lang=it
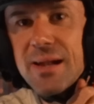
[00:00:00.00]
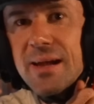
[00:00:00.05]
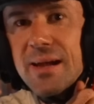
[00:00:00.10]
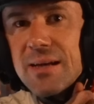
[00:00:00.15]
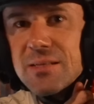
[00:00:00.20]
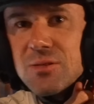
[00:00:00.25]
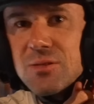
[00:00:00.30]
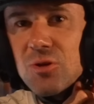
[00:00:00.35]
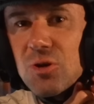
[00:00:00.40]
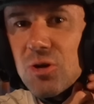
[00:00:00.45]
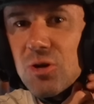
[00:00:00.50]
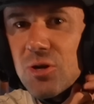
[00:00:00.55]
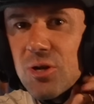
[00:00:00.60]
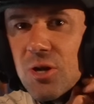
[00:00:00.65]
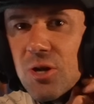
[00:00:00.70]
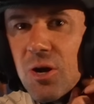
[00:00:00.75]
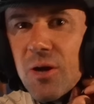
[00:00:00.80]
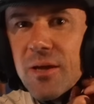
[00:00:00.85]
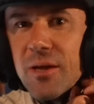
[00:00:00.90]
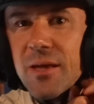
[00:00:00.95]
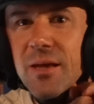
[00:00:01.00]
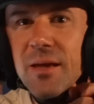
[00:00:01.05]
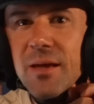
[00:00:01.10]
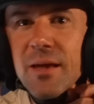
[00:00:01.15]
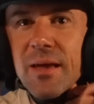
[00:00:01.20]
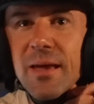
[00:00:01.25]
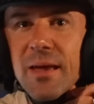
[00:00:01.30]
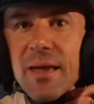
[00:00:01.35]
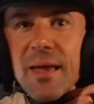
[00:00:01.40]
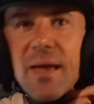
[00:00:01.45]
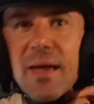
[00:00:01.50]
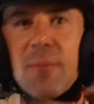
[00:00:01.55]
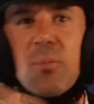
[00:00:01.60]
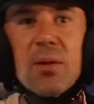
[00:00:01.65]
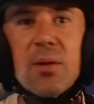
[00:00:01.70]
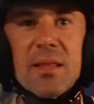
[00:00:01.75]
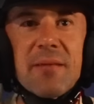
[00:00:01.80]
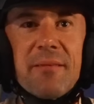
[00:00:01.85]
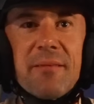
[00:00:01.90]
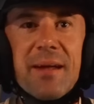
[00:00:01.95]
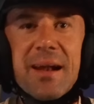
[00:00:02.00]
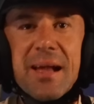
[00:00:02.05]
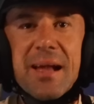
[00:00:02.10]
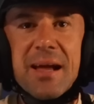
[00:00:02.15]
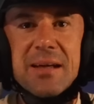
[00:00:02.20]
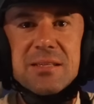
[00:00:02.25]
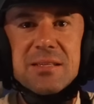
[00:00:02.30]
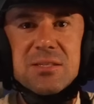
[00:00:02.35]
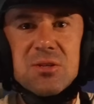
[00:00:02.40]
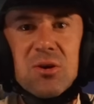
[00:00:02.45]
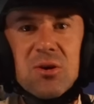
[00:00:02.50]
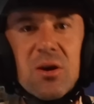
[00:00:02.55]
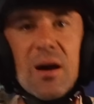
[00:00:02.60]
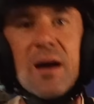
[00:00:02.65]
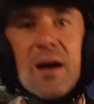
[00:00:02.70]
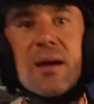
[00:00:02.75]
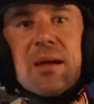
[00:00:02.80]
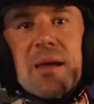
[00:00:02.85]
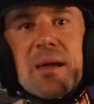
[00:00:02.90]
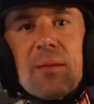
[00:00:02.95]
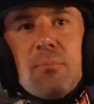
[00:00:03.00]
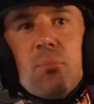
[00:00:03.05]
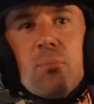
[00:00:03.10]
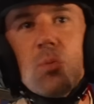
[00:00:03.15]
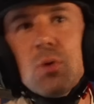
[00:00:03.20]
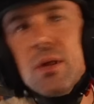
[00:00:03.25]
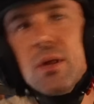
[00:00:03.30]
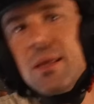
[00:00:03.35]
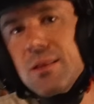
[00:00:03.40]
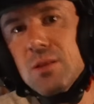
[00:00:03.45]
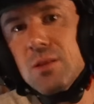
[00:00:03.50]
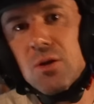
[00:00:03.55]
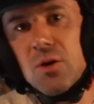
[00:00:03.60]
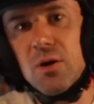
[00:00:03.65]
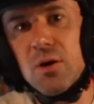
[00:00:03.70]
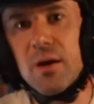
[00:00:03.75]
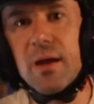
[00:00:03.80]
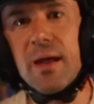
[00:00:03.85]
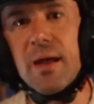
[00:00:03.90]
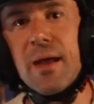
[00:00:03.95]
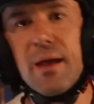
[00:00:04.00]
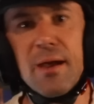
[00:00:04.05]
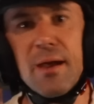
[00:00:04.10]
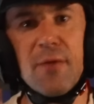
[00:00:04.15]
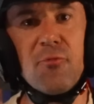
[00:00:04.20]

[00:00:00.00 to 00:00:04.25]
casco con noi e poi di avere il casco anche pulito e